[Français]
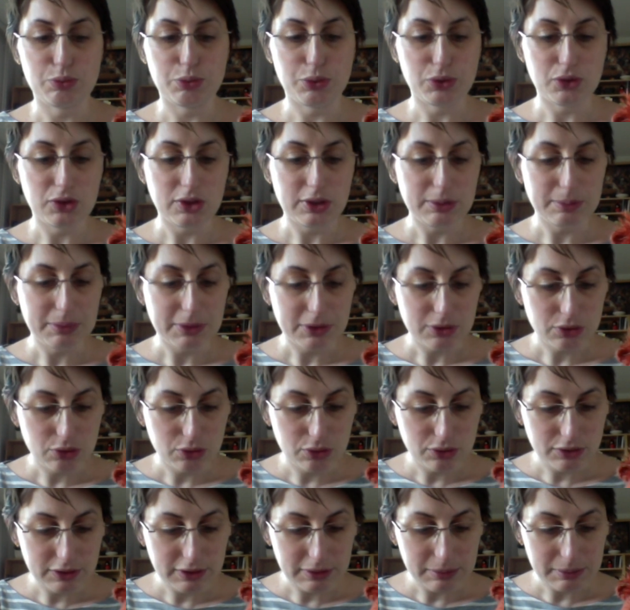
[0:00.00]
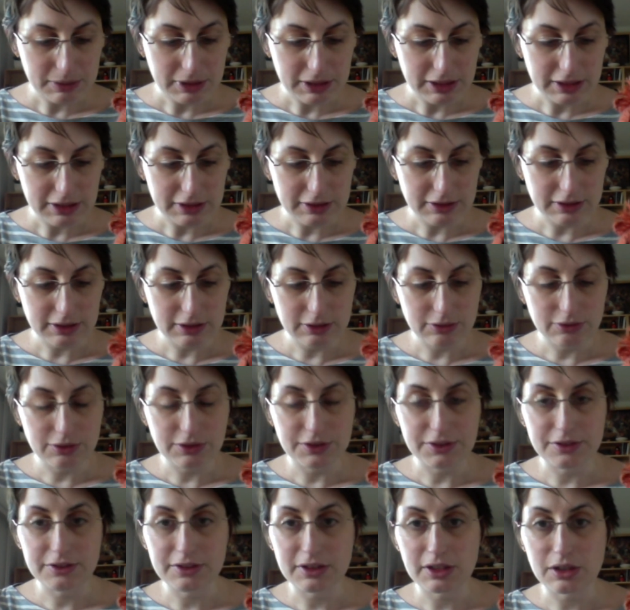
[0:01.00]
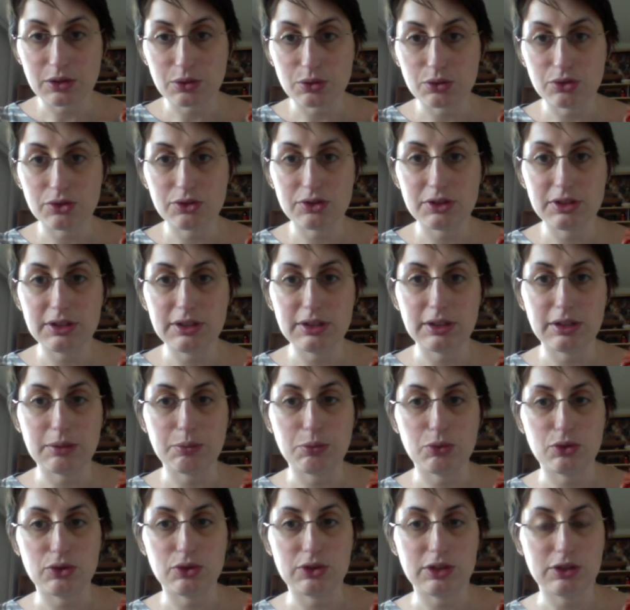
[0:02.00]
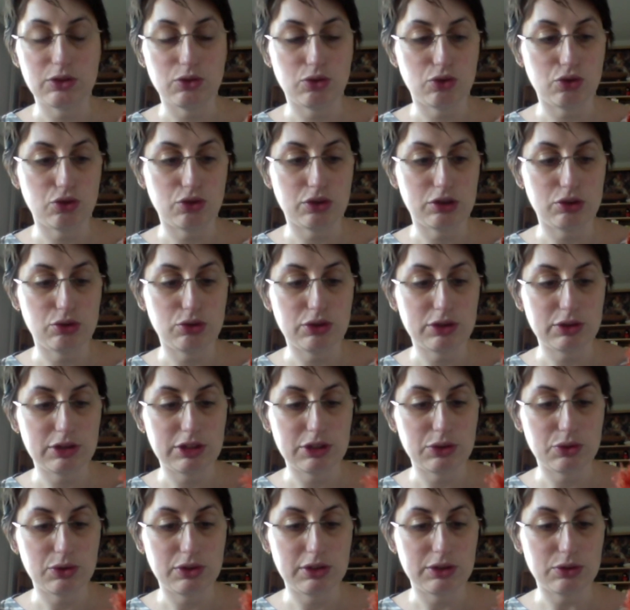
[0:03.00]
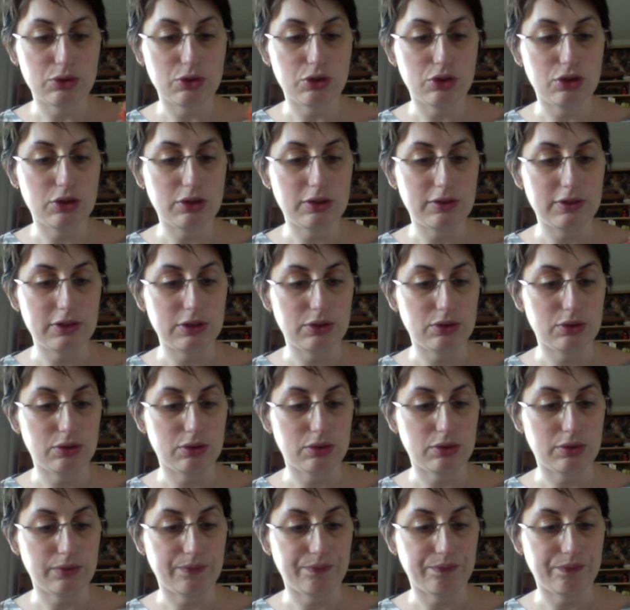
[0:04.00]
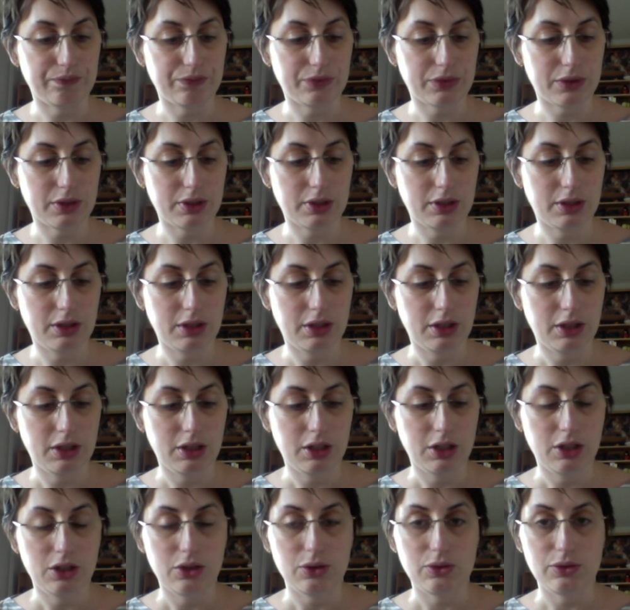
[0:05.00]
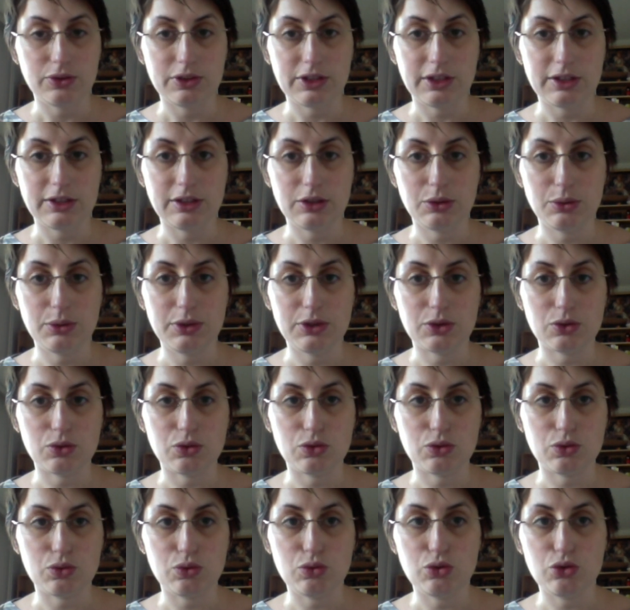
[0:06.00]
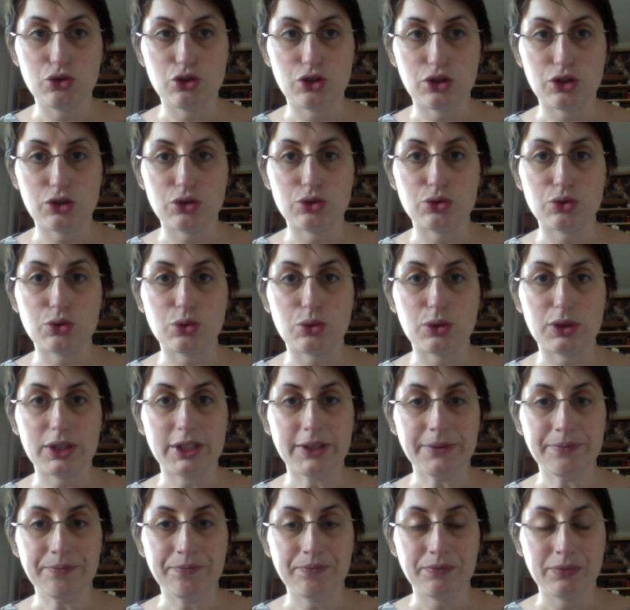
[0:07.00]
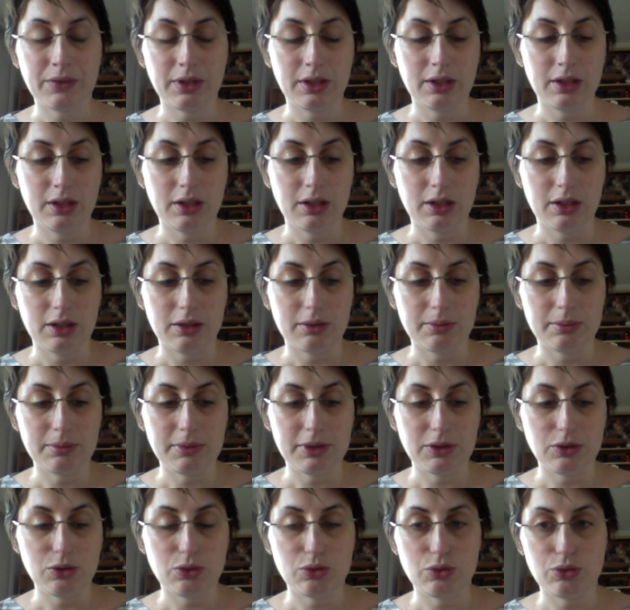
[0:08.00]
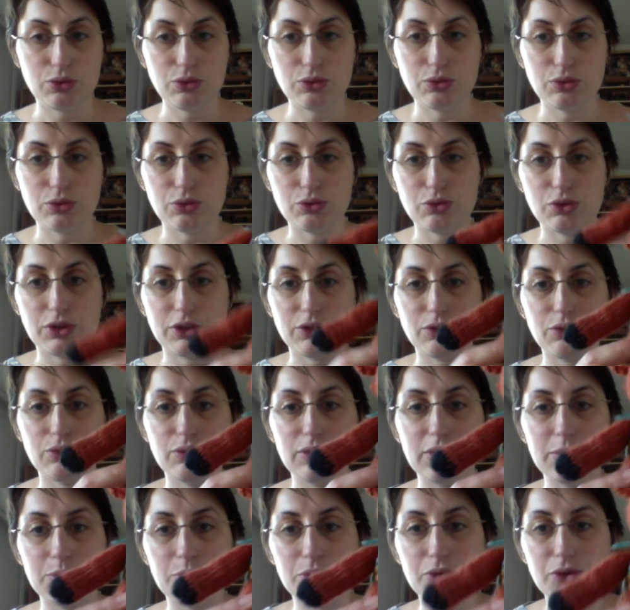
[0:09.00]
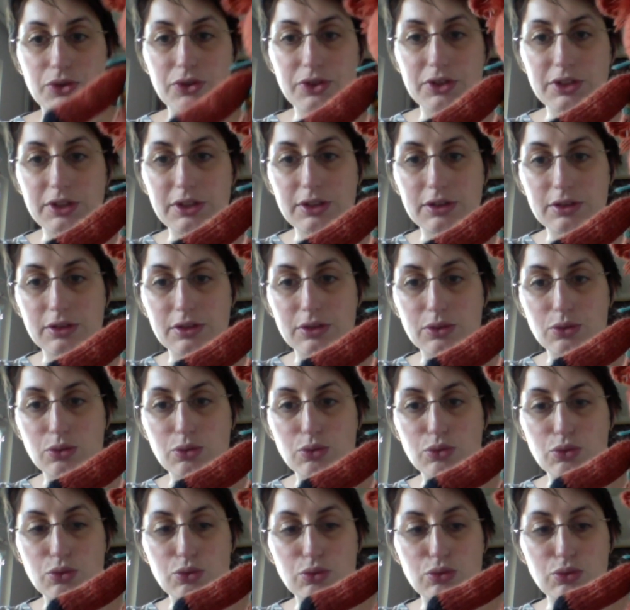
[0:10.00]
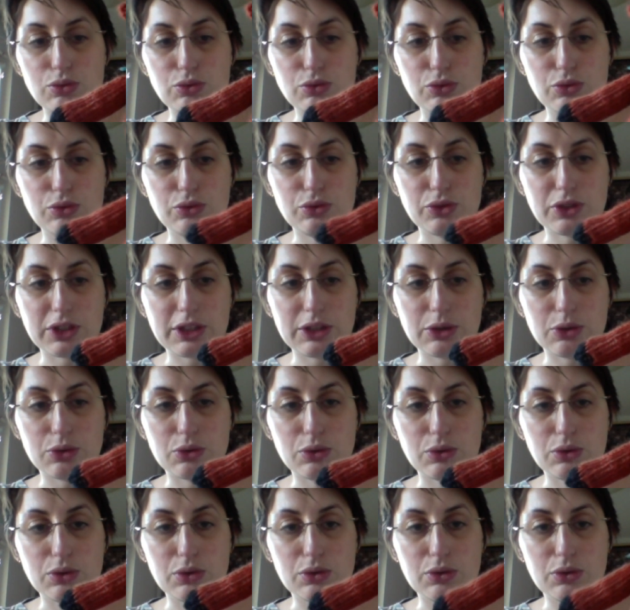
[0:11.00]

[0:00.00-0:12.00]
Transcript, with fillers: peut-être parce que c'est laine qui fait ça aussi, et peut-être que j'aurais dû tricoter encore avec une, euh, une taille d'aiguille en dessous, genre en 3. Mais du coup, on voit tous les petits trous-trous du tricot,